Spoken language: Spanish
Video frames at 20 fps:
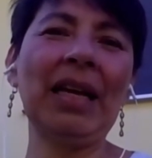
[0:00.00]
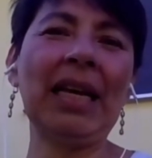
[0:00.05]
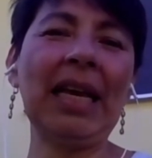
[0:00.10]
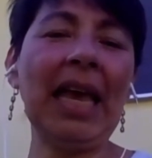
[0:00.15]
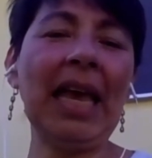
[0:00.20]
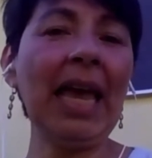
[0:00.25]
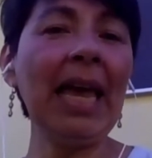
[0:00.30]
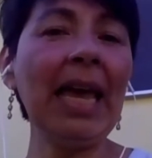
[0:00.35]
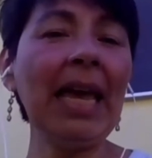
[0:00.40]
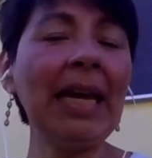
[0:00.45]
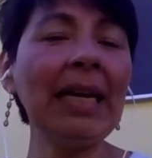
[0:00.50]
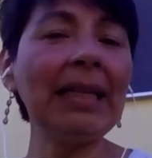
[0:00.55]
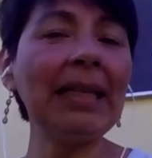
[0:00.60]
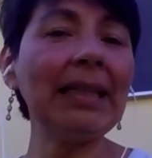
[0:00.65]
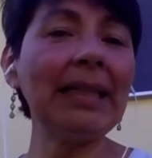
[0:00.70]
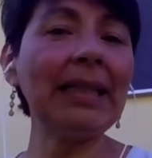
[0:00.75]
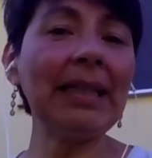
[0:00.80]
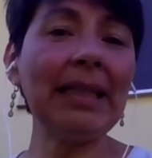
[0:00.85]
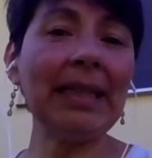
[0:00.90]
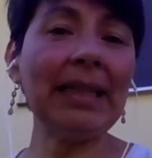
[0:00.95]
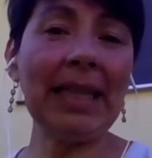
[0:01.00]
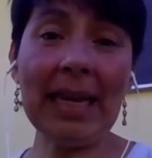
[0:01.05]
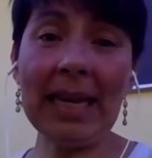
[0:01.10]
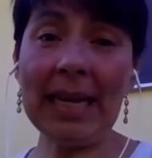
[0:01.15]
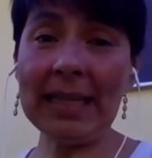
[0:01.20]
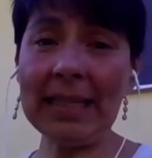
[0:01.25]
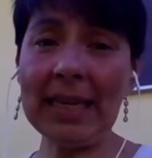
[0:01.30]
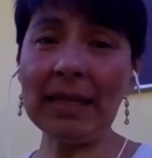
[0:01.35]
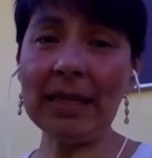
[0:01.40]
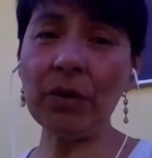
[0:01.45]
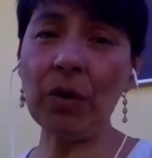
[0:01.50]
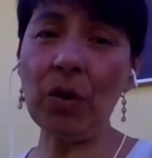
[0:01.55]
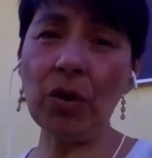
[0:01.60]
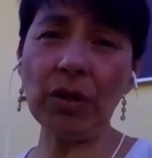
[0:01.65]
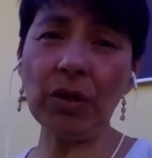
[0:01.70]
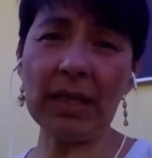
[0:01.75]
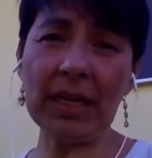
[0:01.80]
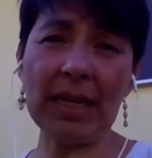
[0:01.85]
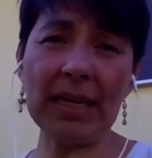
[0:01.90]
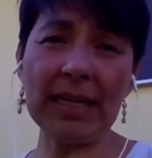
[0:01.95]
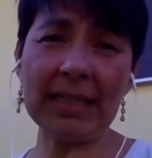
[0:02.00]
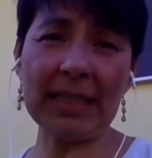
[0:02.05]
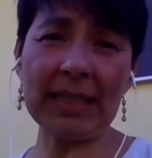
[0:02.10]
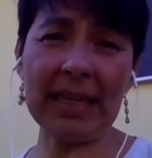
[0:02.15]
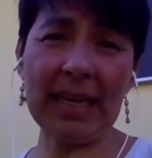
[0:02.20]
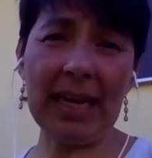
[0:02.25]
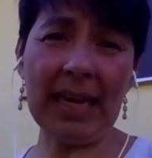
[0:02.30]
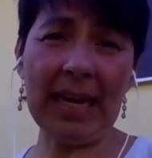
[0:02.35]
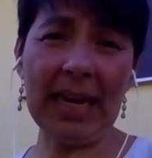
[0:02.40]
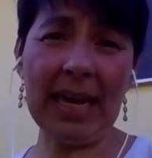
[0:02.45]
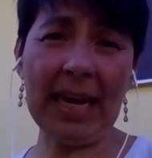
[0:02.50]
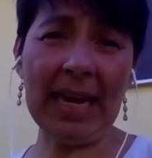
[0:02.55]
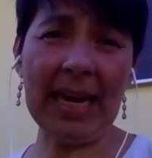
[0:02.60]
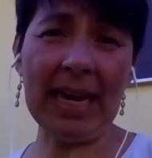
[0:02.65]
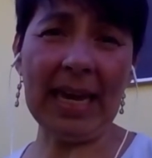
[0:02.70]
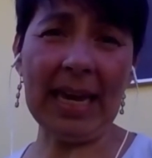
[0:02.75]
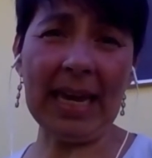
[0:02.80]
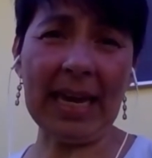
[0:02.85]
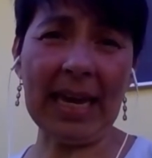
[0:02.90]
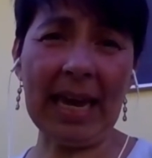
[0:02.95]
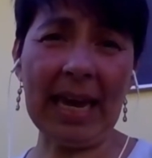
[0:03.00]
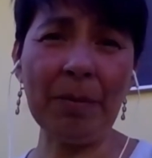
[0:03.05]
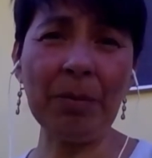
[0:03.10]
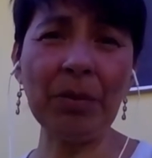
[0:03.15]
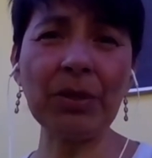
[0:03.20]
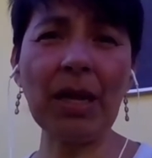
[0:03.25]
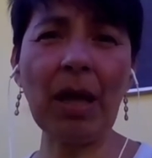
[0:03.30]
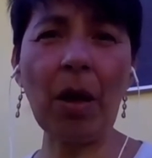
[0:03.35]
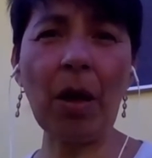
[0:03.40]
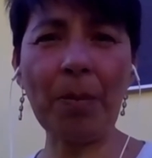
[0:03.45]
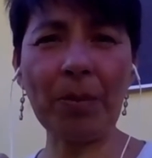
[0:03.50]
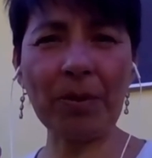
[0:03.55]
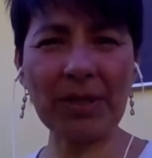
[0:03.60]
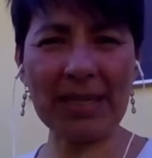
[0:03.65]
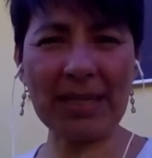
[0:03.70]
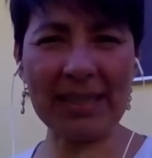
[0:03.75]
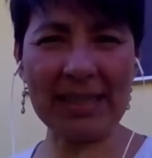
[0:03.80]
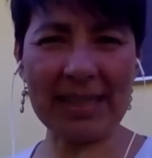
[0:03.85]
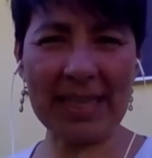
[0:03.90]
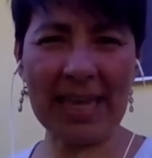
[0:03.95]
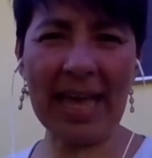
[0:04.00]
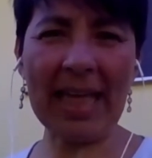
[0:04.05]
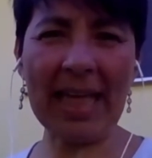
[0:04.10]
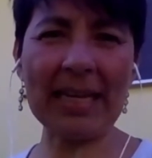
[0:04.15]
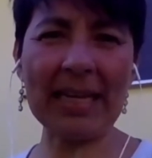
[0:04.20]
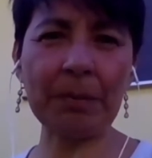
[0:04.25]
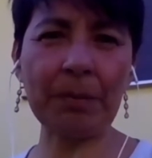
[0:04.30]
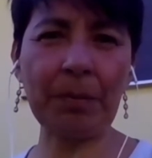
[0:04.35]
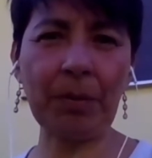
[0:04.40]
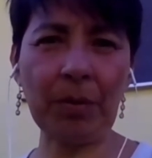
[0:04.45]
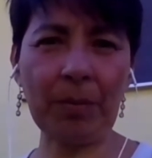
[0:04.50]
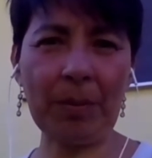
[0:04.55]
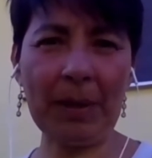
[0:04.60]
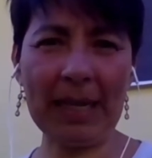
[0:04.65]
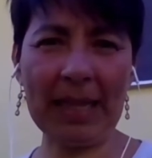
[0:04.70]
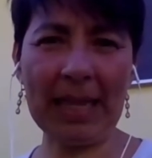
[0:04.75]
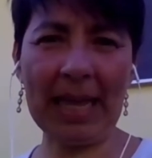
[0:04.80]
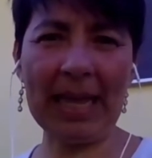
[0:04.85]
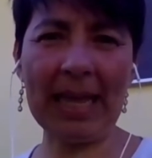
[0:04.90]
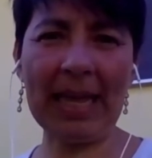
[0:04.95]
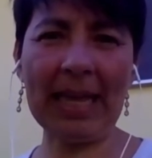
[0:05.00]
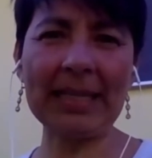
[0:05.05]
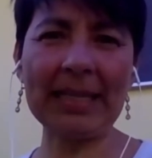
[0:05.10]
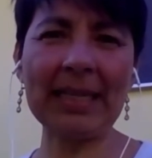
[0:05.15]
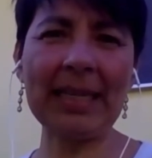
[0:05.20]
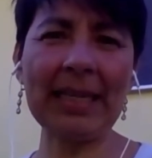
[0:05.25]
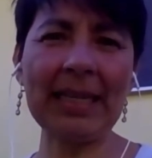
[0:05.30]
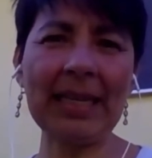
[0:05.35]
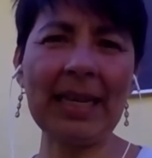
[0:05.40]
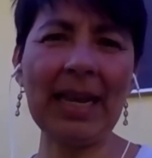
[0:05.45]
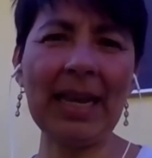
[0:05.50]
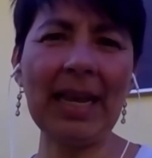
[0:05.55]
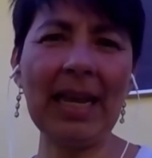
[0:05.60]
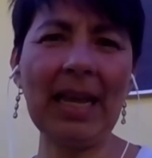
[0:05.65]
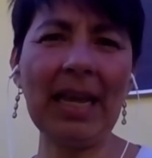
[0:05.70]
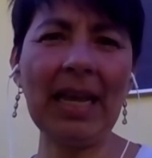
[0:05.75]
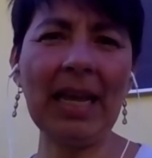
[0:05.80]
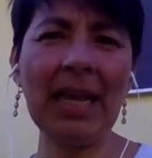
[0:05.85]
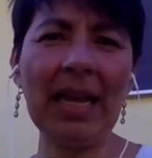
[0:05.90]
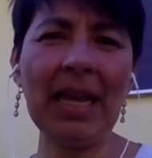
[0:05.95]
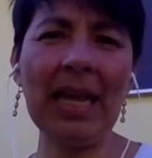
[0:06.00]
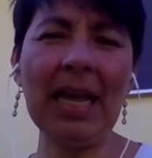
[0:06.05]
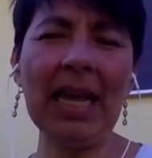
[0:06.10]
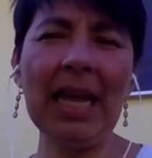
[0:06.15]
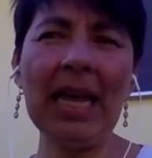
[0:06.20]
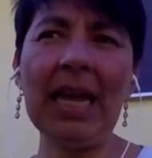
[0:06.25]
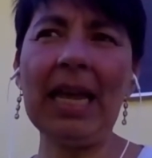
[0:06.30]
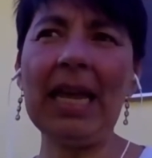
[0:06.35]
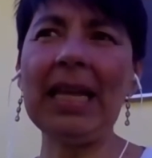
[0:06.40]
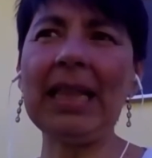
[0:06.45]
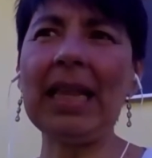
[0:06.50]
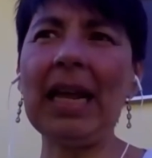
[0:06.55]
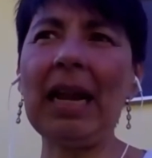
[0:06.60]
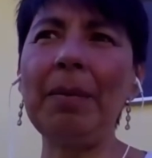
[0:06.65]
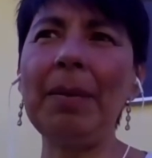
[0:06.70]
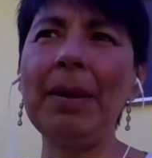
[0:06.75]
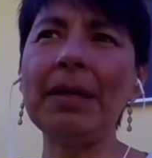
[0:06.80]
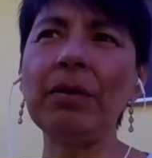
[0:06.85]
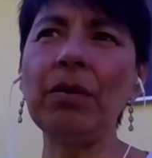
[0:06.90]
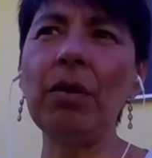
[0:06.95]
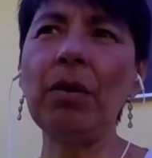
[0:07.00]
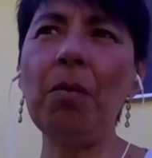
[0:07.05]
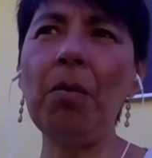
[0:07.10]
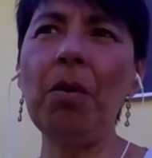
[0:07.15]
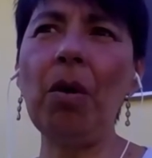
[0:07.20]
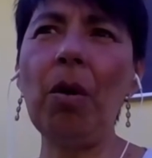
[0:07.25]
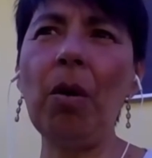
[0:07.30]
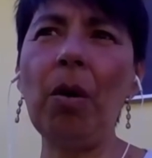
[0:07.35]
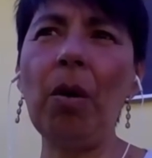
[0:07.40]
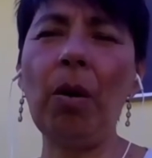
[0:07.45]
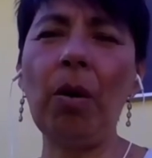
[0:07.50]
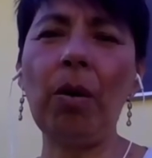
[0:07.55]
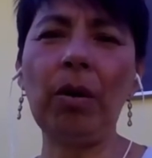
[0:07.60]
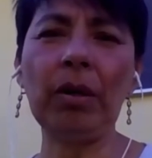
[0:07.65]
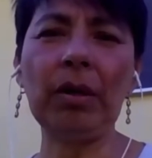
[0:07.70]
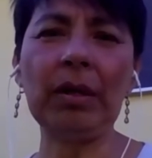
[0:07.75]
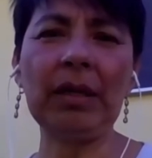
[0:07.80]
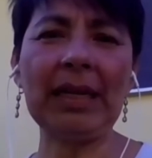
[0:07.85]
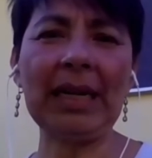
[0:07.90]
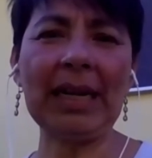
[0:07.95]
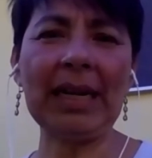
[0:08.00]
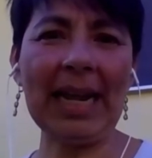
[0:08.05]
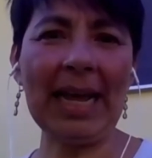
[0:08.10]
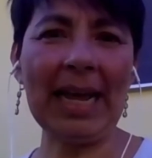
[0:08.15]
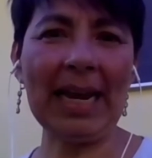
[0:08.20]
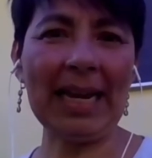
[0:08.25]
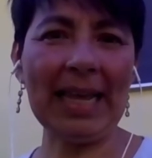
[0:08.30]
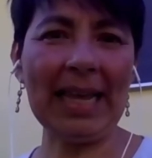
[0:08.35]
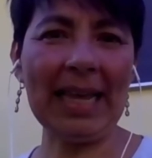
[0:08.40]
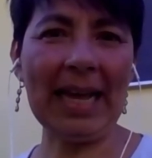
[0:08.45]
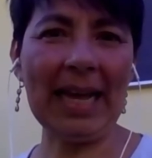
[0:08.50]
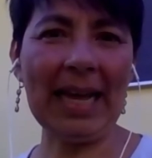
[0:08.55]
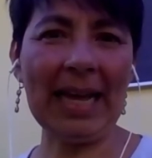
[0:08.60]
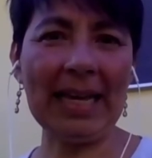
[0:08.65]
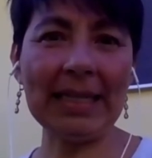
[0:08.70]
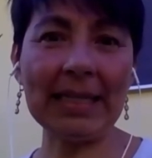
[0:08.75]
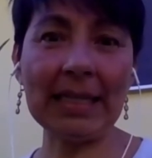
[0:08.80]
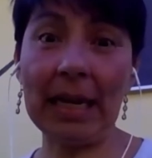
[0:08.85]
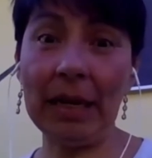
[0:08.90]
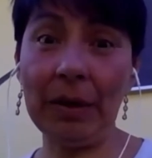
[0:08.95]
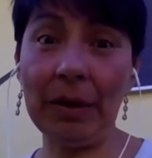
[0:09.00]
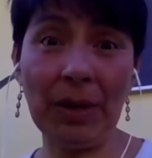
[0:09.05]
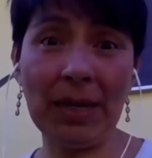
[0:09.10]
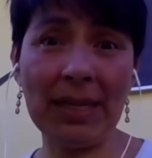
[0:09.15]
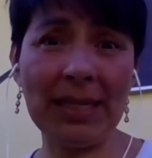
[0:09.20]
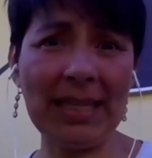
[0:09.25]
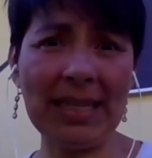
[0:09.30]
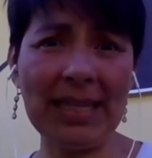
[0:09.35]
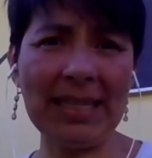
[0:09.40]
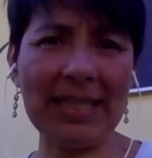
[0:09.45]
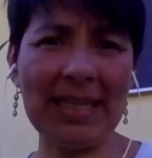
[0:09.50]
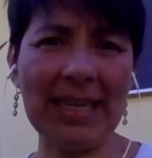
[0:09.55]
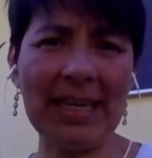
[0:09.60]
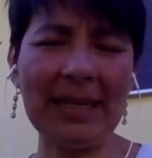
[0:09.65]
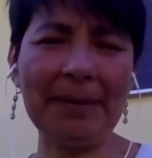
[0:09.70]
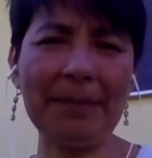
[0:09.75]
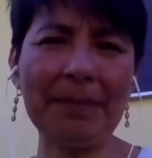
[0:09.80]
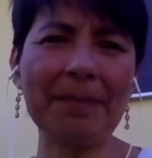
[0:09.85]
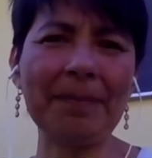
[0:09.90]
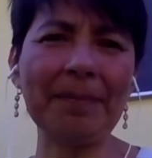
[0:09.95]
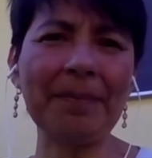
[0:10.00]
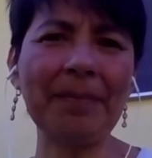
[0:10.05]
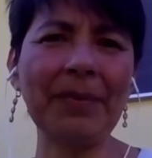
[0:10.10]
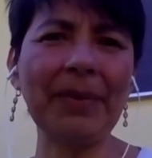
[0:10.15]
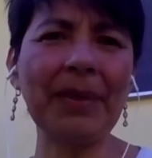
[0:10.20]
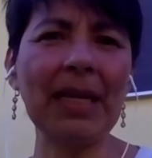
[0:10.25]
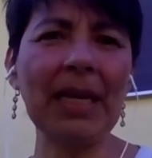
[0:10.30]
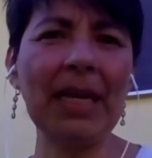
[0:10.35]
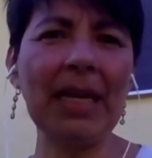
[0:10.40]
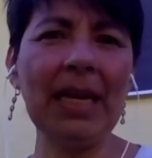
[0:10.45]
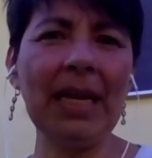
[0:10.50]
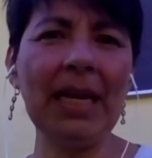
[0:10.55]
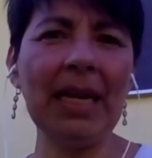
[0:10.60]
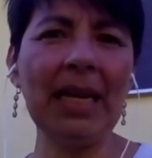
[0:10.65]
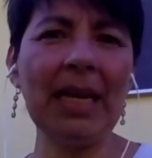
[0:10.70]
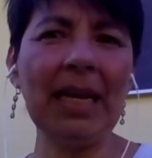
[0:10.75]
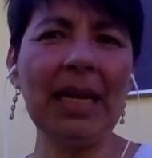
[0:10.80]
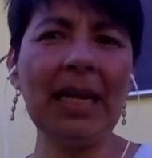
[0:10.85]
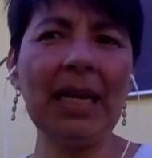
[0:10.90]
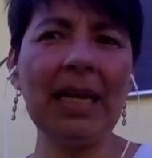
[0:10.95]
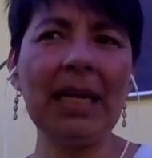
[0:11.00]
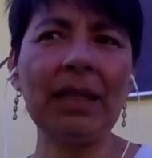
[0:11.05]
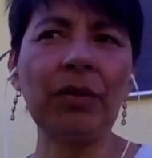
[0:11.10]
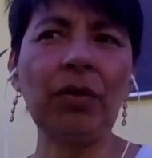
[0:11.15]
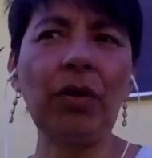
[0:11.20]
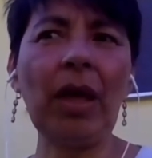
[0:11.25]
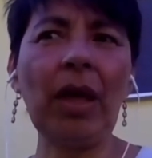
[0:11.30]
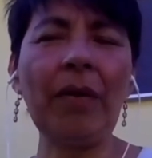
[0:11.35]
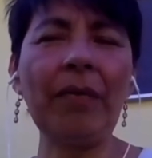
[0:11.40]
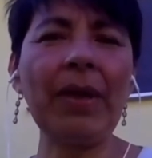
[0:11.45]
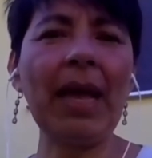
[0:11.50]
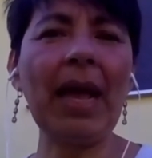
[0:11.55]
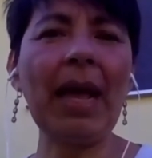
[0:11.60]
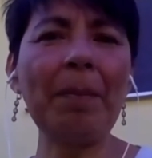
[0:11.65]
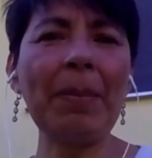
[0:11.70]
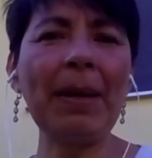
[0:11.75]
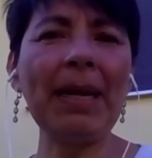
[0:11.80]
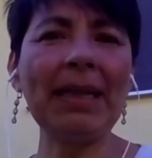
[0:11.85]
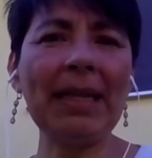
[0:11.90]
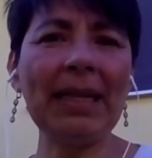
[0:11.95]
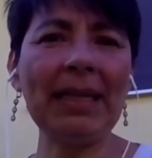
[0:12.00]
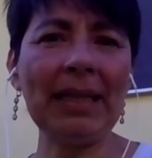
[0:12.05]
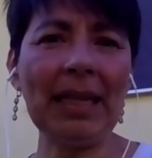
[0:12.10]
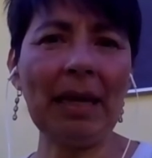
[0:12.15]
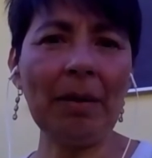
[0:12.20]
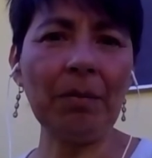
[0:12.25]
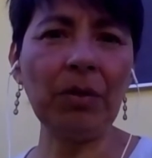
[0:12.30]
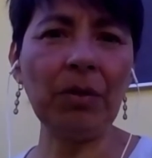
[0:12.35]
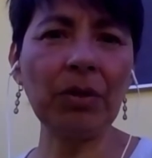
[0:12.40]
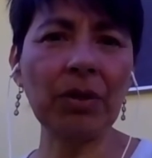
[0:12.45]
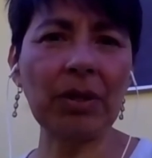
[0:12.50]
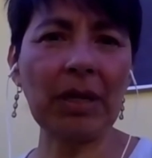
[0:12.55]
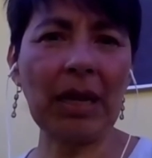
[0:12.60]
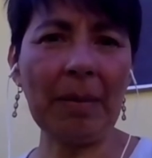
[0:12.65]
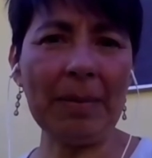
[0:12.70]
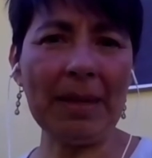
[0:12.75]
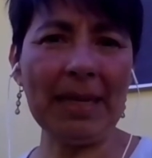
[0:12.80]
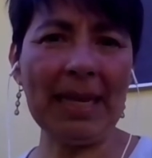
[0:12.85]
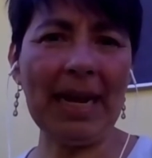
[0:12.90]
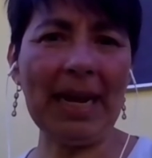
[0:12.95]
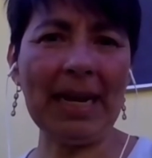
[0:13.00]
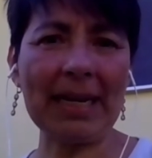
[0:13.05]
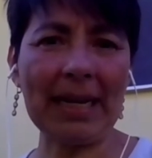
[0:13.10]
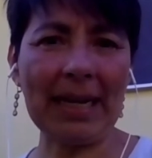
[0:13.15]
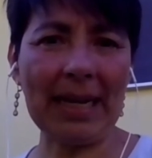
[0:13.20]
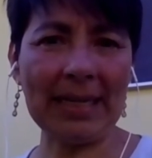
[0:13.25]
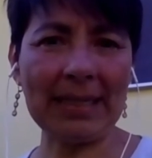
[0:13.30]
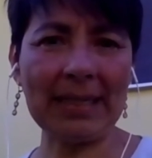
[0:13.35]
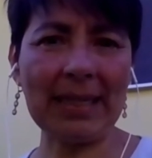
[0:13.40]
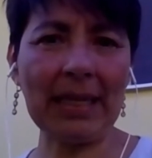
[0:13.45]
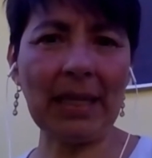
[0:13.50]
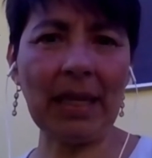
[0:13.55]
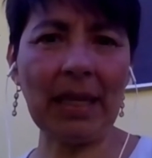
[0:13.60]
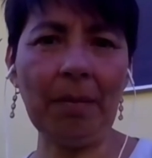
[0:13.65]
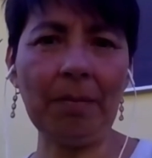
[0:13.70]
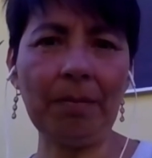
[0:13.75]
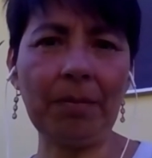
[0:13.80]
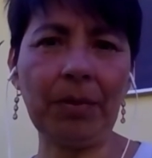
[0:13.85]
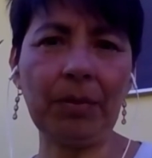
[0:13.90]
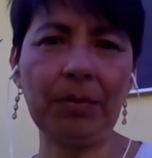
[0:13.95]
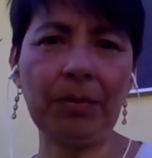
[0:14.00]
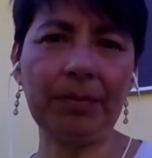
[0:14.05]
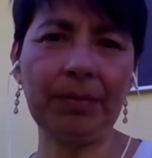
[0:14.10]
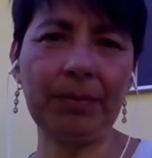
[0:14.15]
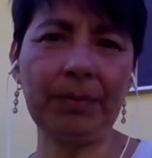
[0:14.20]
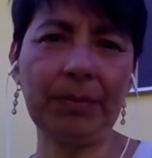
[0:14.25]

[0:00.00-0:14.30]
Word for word: ¿Qué de esas cosas que hemos dado por sentadas, por verdades y tal vez como realidades que no existen, todavía pretendemos caminar este tiempo?